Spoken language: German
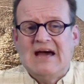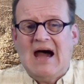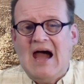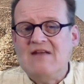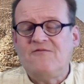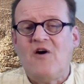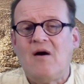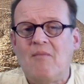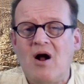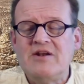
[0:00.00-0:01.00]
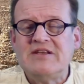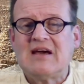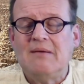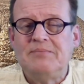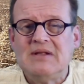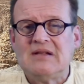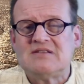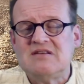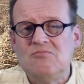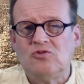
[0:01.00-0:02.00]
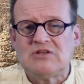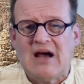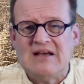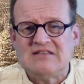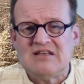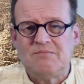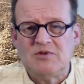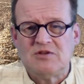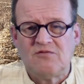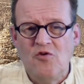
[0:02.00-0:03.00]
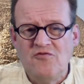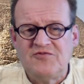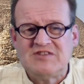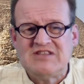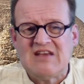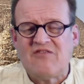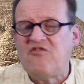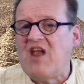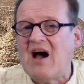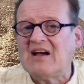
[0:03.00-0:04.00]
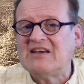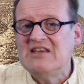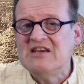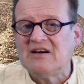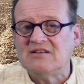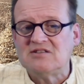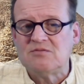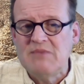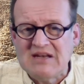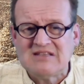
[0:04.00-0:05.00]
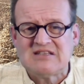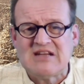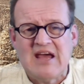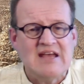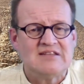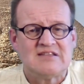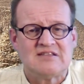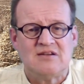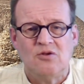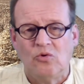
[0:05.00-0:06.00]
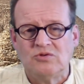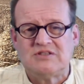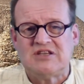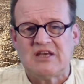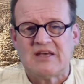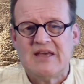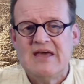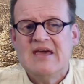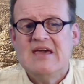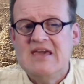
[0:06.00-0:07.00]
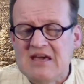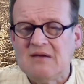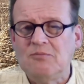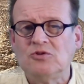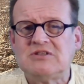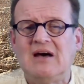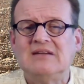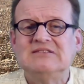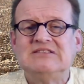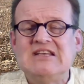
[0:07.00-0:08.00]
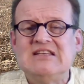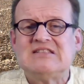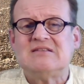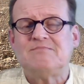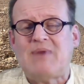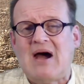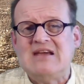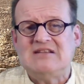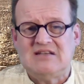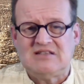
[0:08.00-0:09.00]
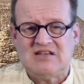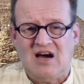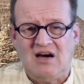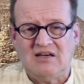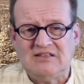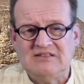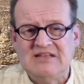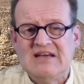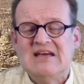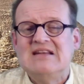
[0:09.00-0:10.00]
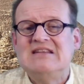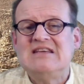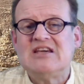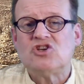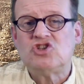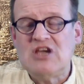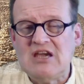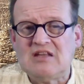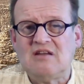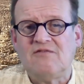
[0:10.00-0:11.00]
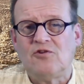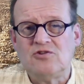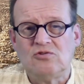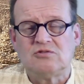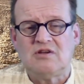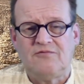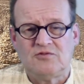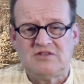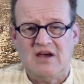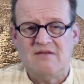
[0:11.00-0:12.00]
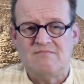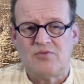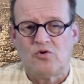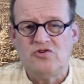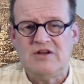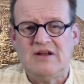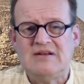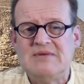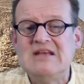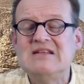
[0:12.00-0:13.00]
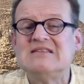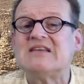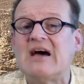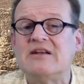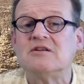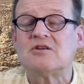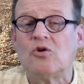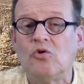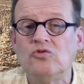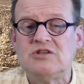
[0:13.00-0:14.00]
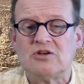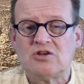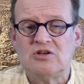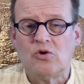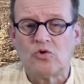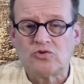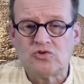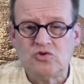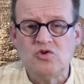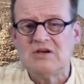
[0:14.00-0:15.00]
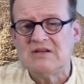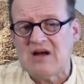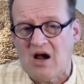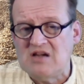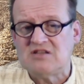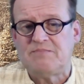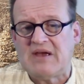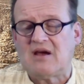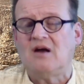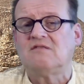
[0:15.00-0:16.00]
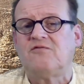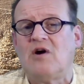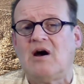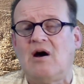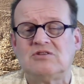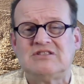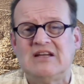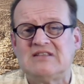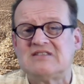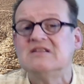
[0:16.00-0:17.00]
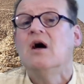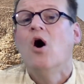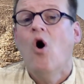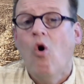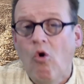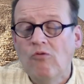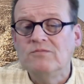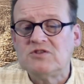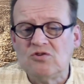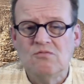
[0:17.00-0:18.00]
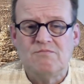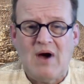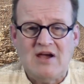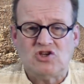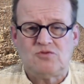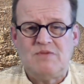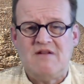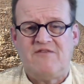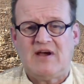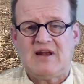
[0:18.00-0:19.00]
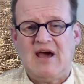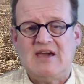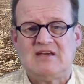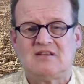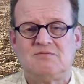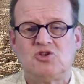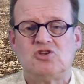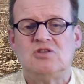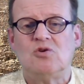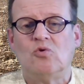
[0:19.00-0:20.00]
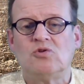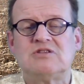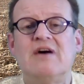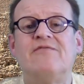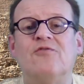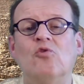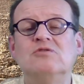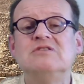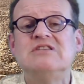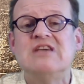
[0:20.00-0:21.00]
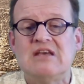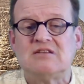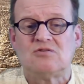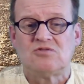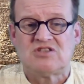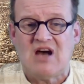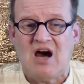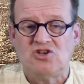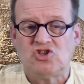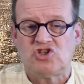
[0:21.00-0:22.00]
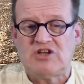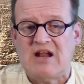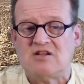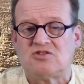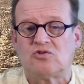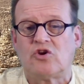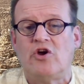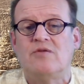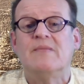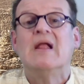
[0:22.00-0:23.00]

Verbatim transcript: einfach mal die Kapitel 37 bis 50 flankierend mit. Es lohnt sich. Ich muss an diesen beiden Tagen die Geschichte von Josef und seinen Brüdern in seinen Grundzügen als bekannt voraussetzen, um zum Beispiel Vergleiche zwischen Josef und Jesus anstellen zu können.